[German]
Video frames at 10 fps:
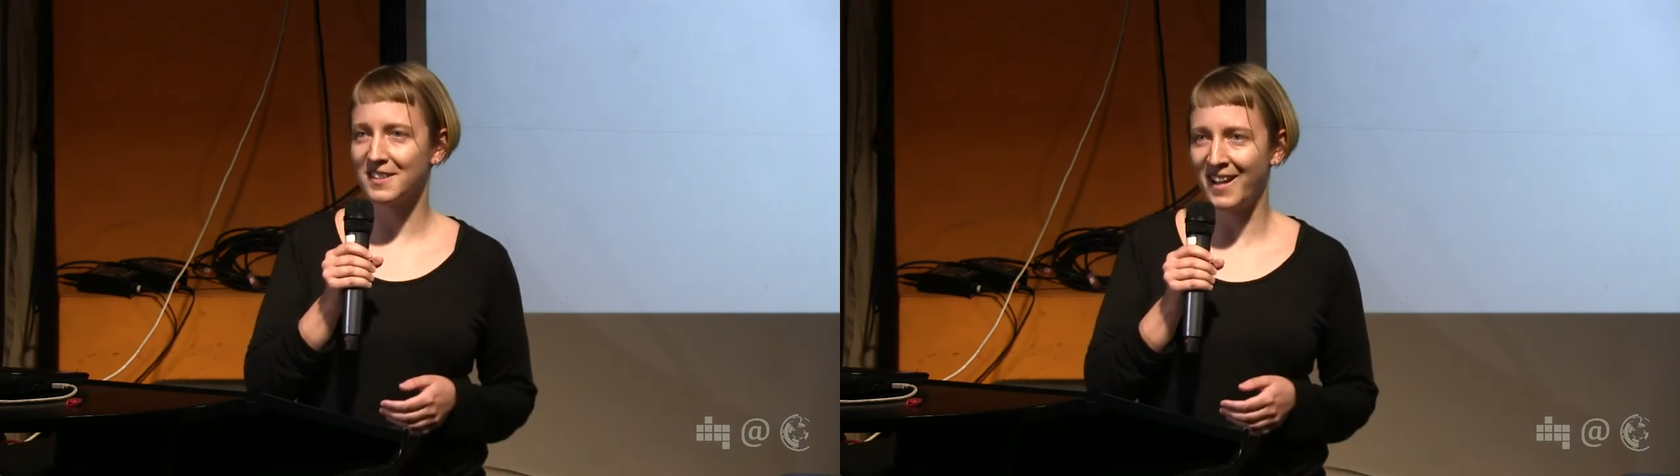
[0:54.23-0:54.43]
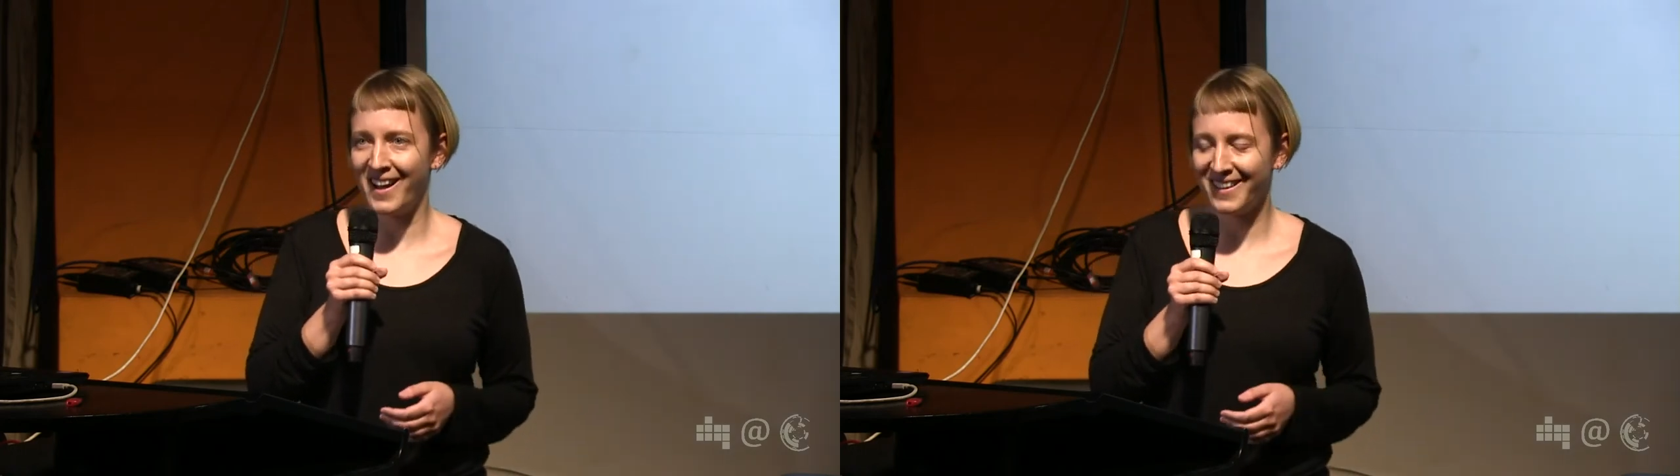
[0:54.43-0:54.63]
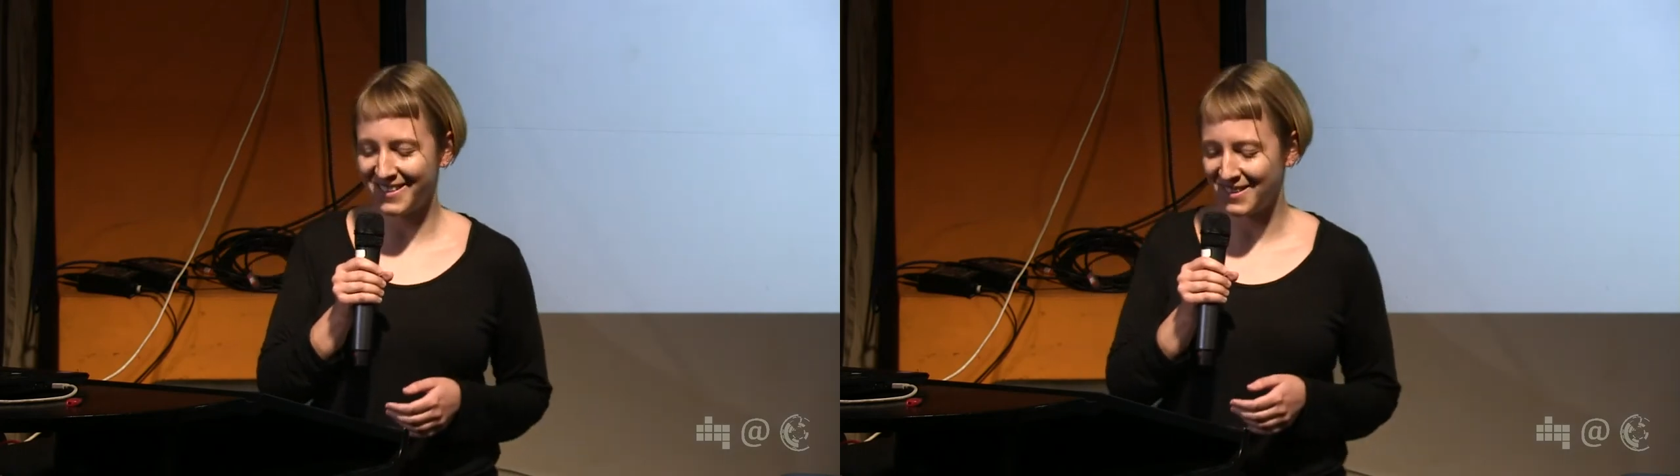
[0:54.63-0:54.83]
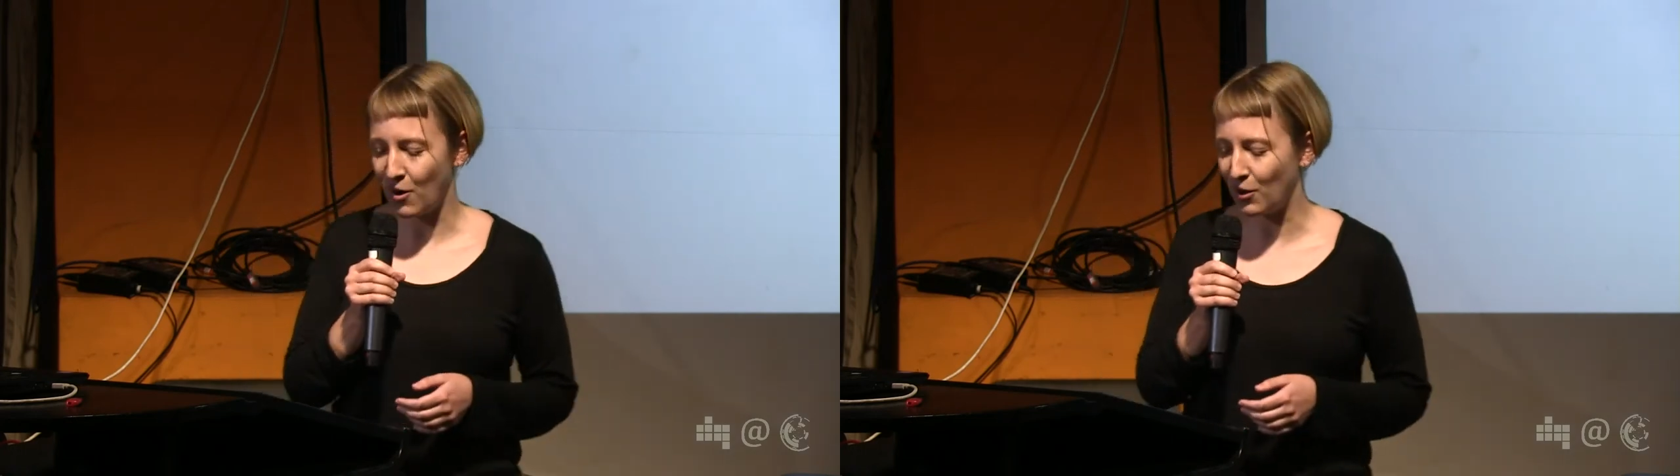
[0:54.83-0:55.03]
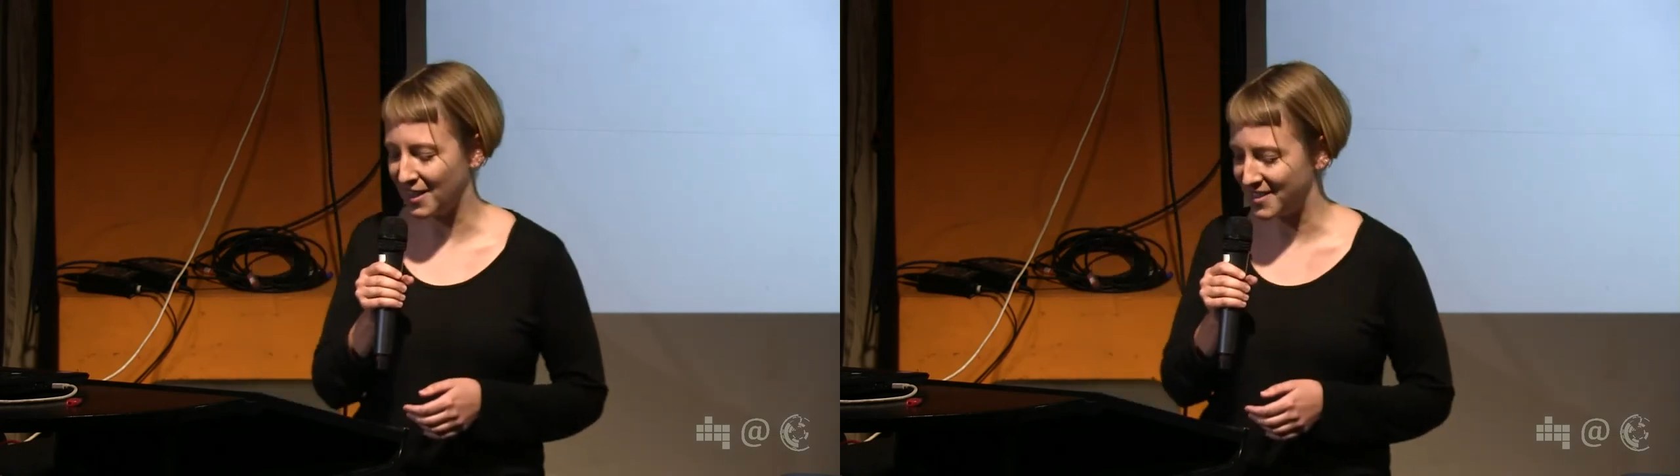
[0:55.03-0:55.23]
Nachrichten
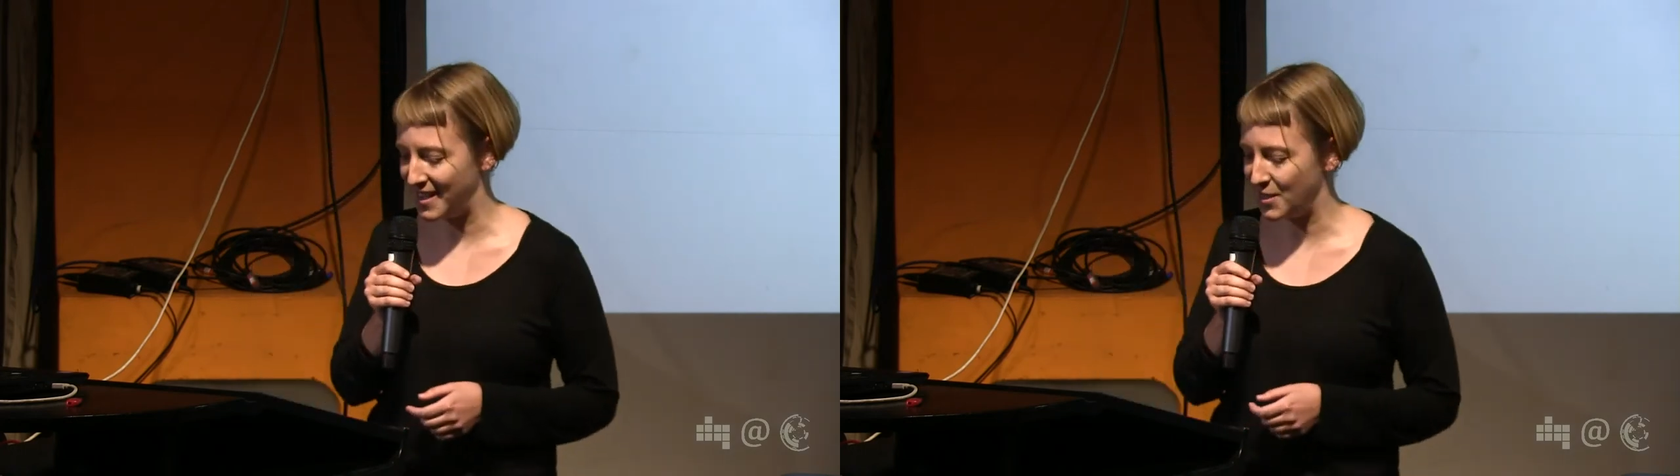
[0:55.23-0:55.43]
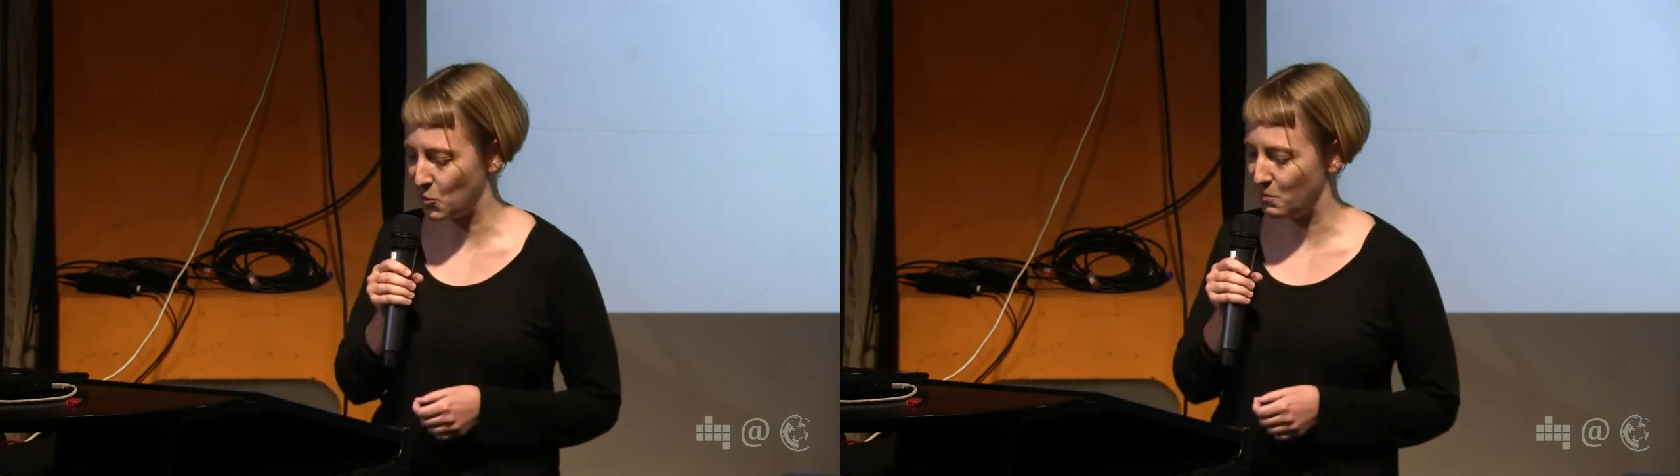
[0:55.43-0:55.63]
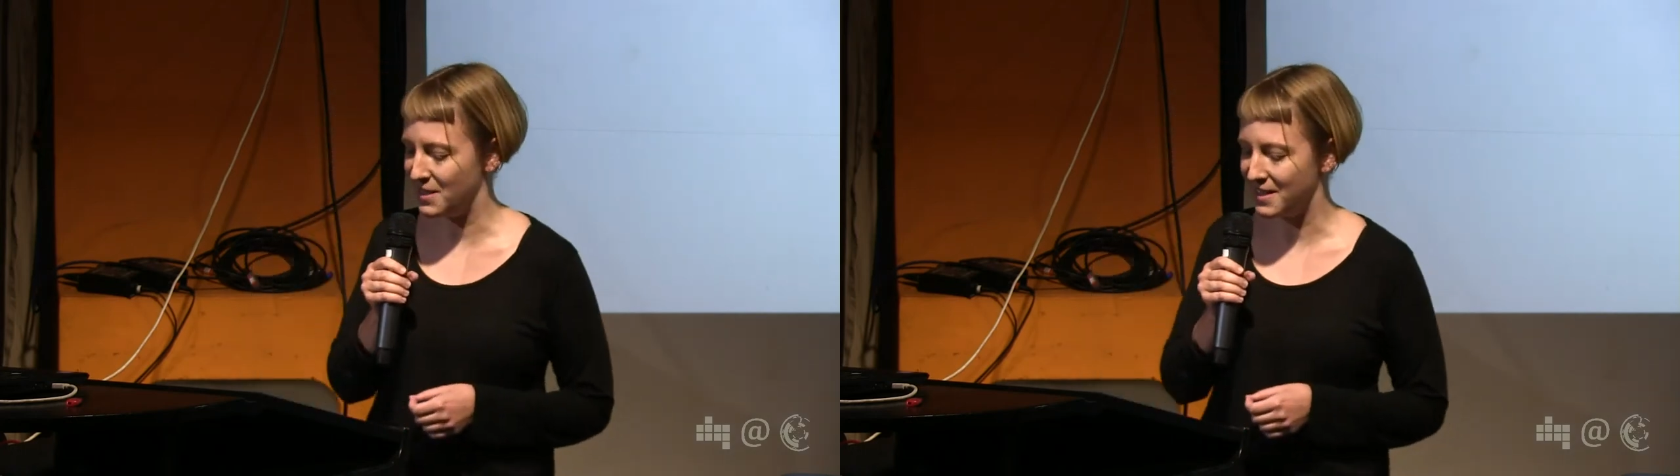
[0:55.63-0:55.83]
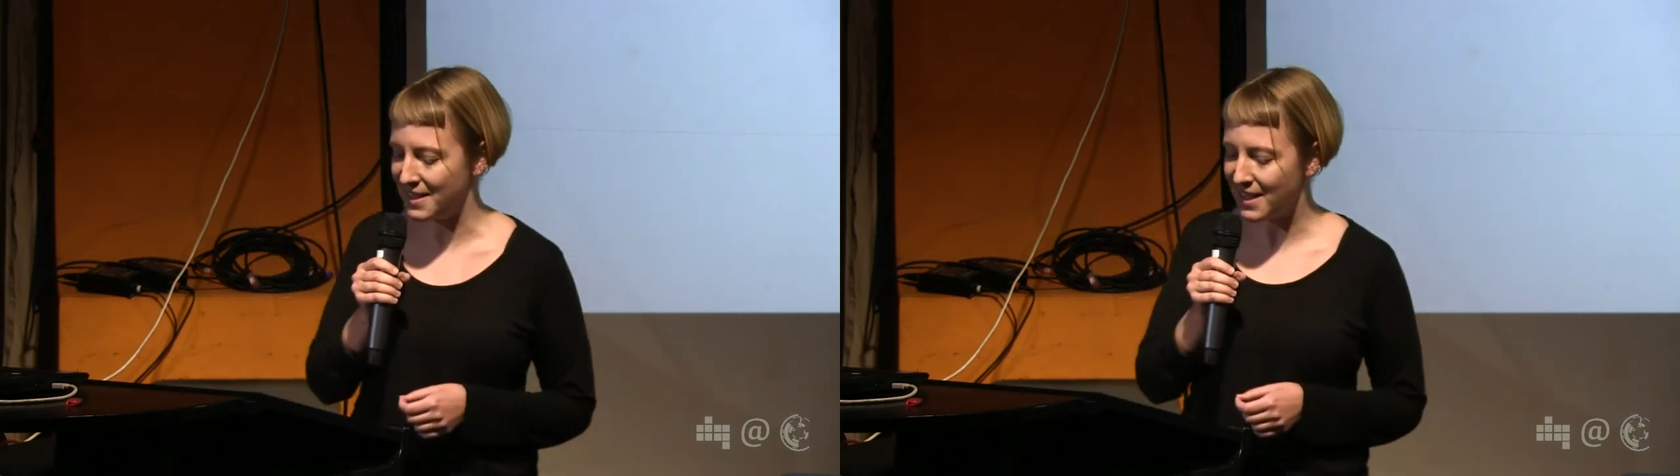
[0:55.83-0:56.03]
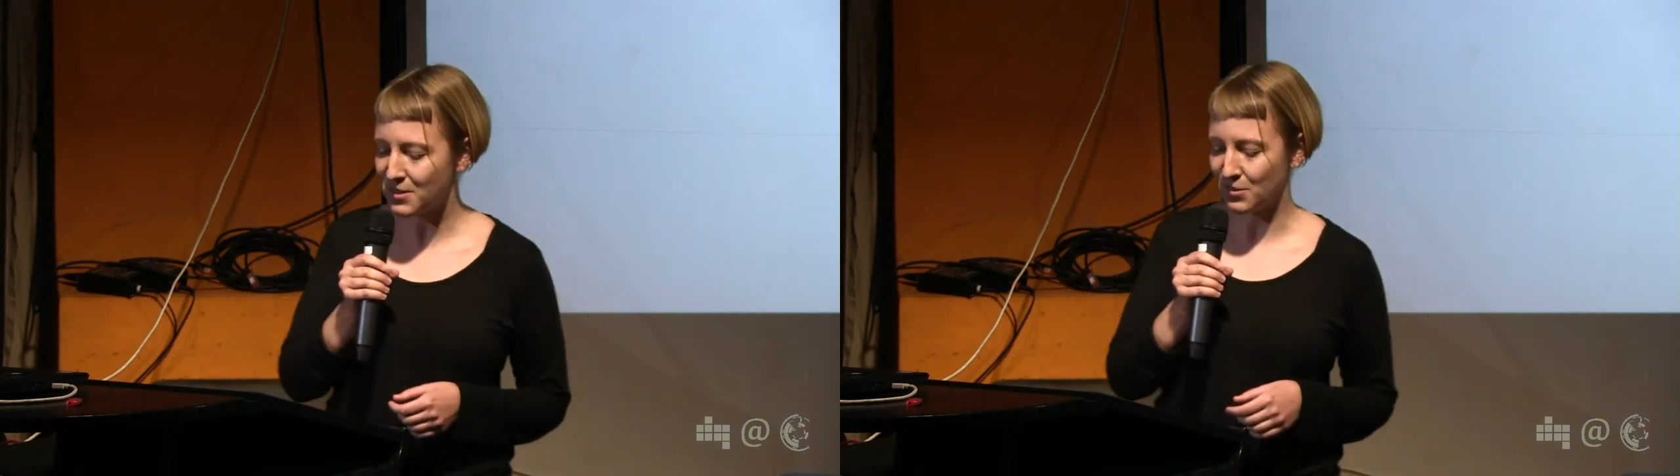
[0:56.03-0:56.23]
auch tatsächlich
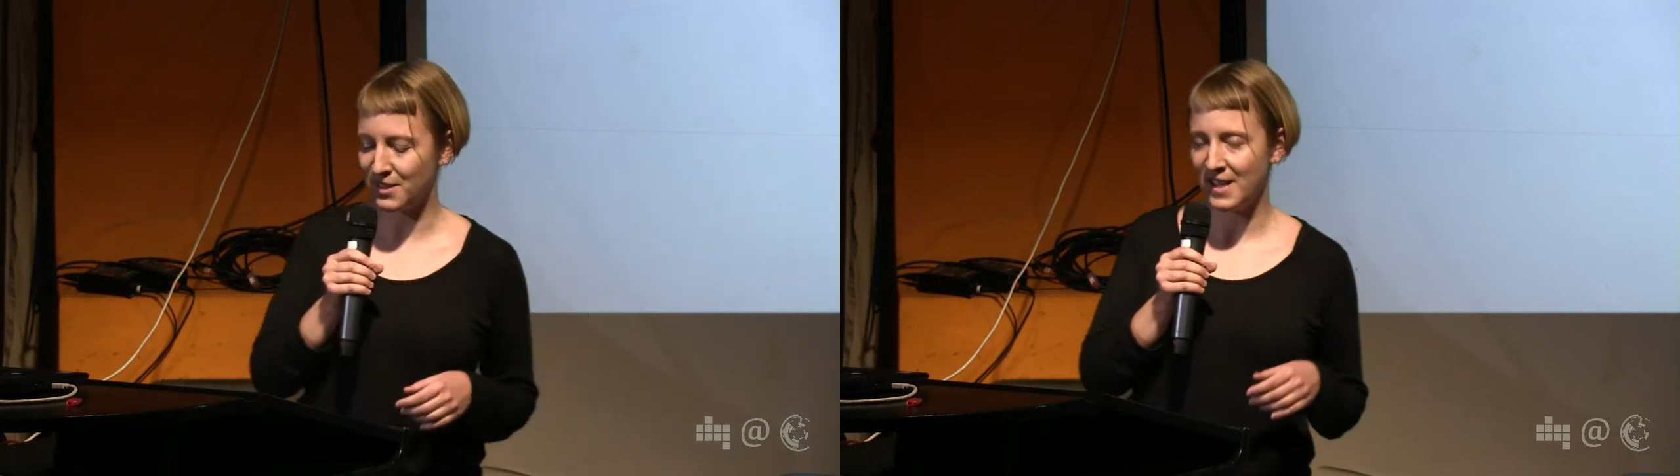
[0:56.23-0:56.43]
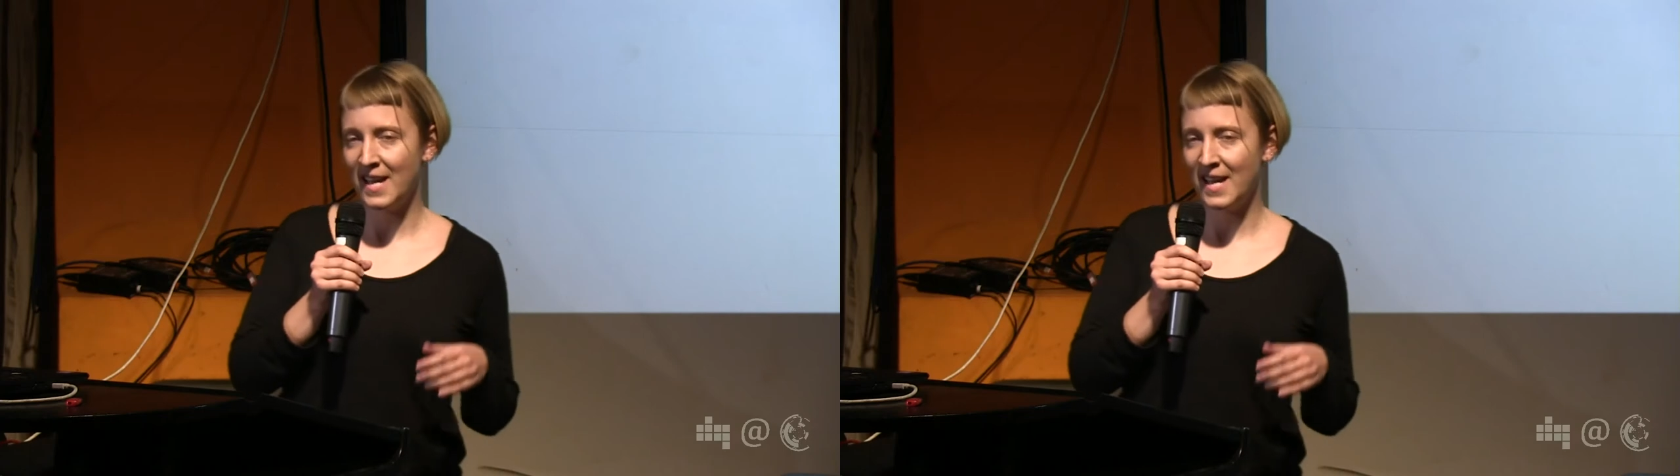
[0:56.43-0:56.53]
dominiert und